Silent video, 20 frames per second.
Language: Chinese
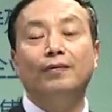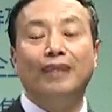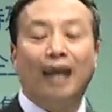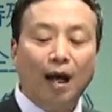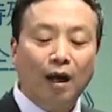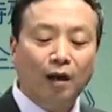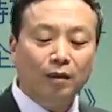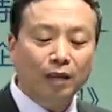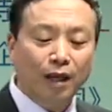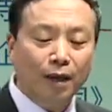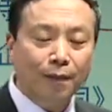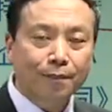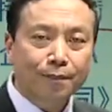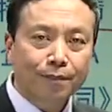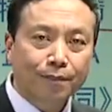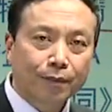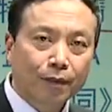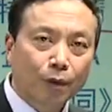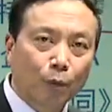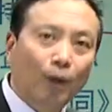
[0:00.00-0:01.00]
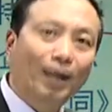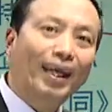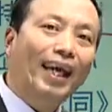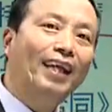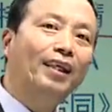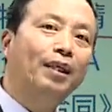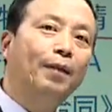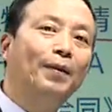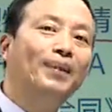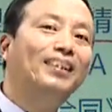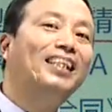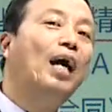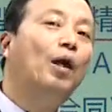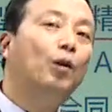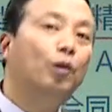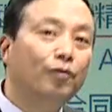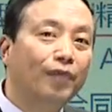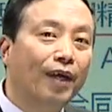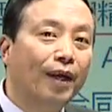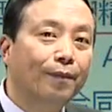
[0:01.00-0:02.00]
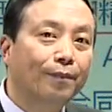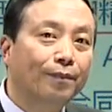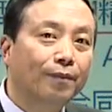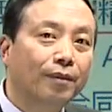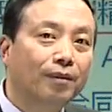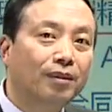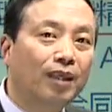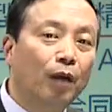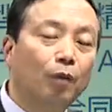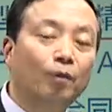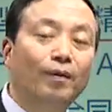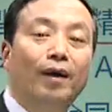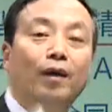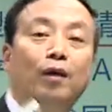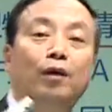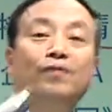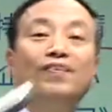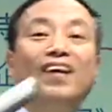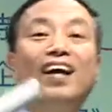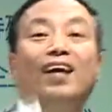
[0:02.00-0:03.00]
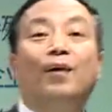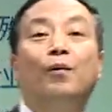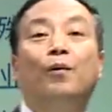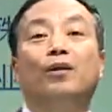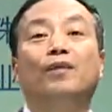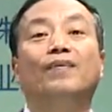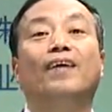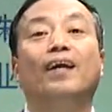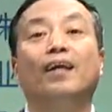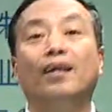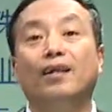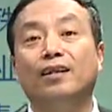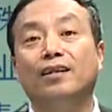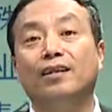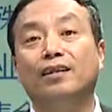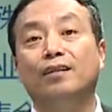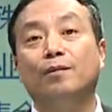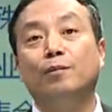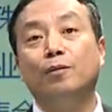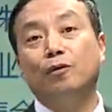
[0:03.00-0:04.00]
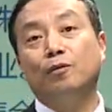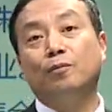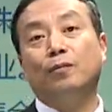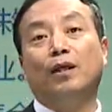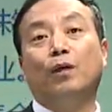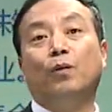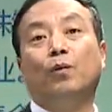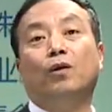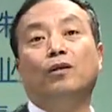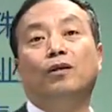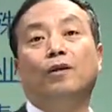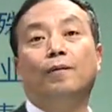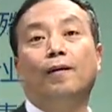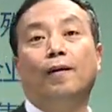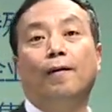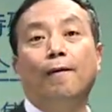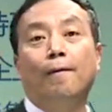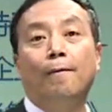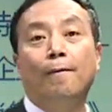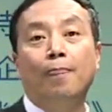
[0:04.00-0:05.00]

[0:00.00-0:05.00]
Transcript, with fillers: 然后呢，我给你们加工费，加工完后发给我就完了，不就那么一过程吗？